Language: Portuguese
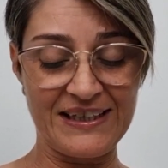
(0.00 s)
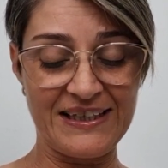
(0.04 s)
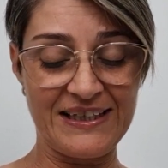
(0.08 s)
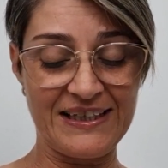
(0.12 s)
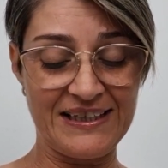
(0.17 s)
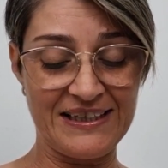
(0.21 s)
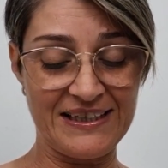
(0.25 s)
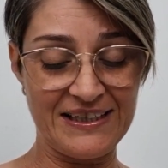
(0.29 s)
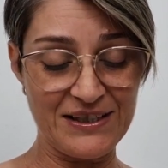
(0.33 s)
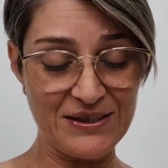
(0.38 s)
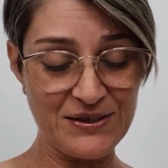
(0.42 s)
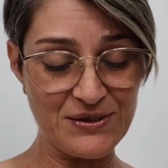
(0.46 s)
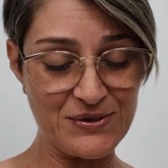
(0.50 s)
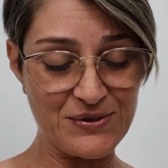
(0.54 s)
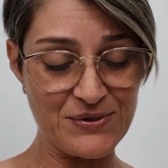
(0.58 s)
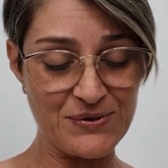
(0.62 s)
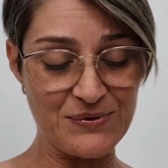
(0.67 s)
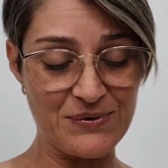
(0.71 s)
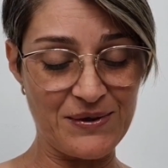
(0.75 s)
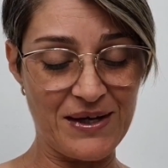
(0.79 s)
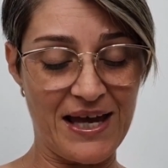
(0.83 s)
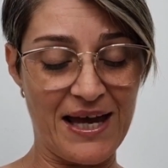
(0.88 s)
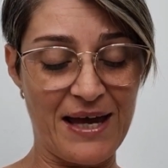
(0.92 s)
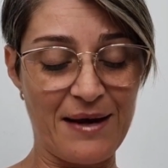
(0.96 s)
E
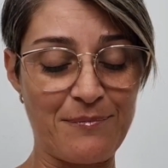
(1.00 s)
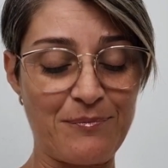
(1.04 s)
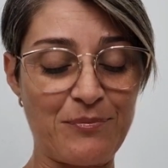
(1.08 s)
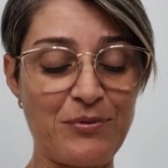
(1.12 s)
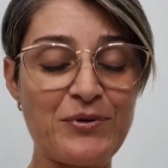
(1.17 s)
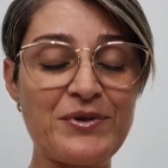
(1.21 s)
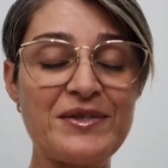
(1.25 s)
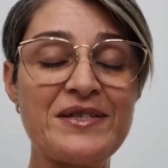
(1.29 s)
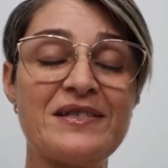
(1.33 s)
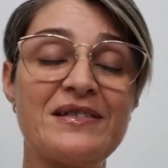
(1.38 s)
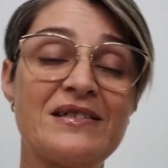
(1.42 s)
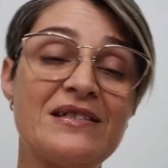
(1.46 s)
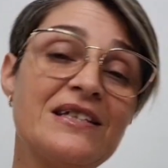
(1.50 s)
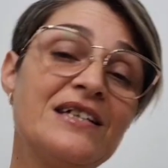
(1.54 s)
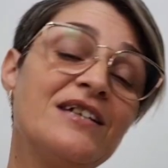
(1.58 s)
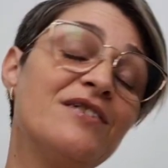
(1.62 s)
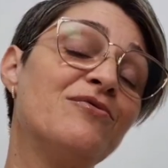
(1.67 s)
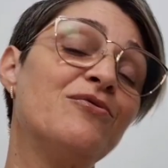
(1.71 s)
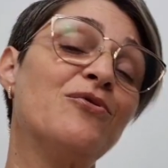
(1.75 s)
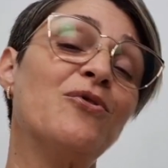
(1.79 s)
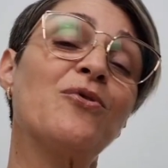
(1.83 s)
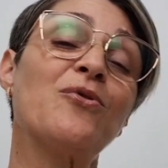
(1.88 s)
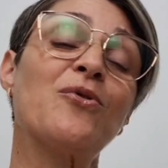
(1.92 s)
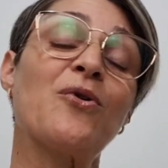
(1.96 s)
isso é
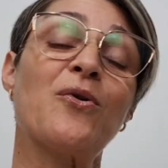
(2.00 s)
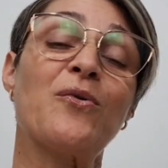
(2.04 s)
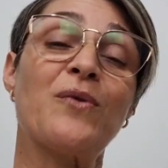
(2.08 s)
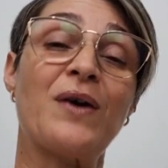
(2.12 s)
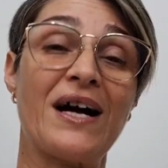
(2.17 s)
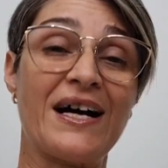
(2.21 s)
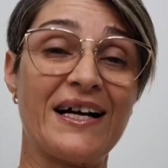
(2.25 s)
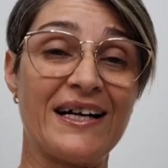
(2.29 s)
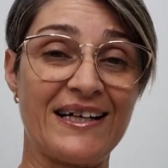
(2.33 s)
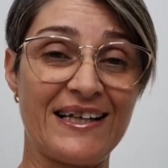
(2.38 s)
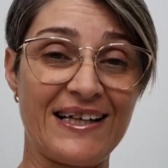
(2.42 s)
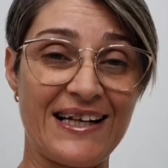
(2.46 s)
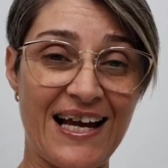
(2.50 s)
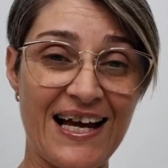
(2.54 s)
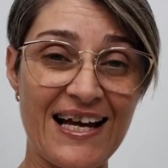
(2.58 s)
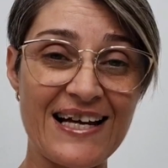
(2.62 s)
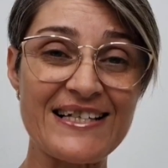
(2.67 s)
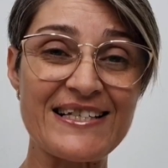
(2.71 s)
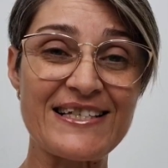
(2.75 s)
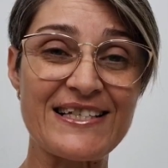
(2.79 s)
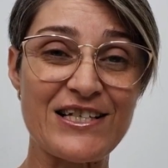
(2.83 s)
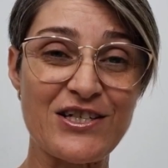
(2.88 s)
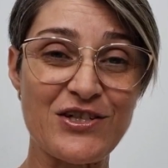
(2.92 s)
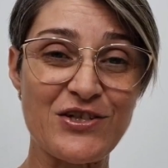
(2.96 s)
possível com a
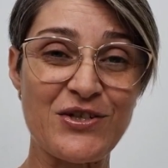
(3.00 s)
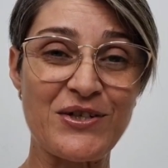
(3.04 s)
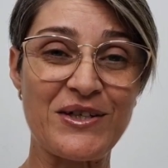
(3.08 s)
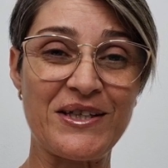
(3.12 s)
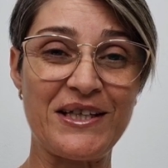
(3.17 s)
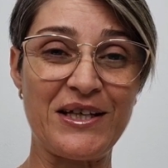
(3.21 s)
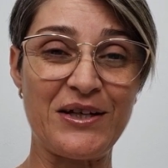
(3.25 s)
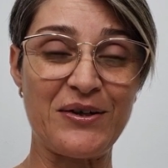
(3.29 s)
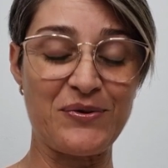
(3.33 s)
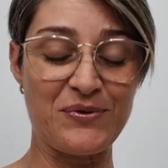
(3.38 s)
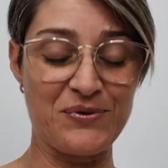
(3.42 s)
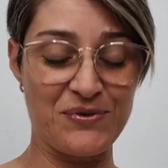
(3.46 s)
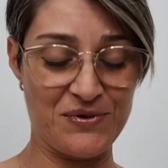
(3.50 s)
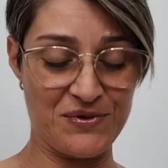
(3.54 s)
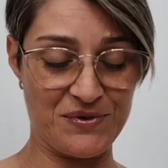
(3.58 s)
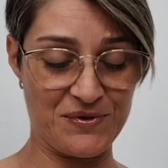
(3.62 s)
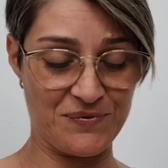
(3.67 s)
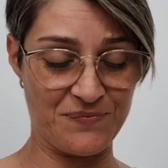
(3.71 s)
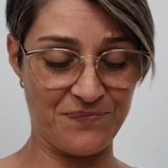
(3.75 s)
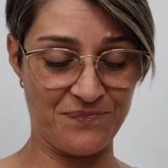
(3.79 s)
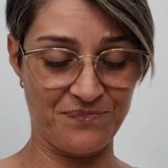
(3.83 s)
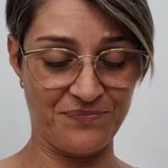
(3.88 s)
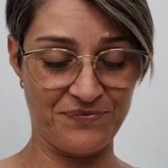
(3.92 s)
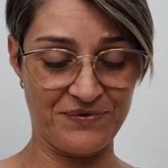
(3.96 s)
graça de Deus.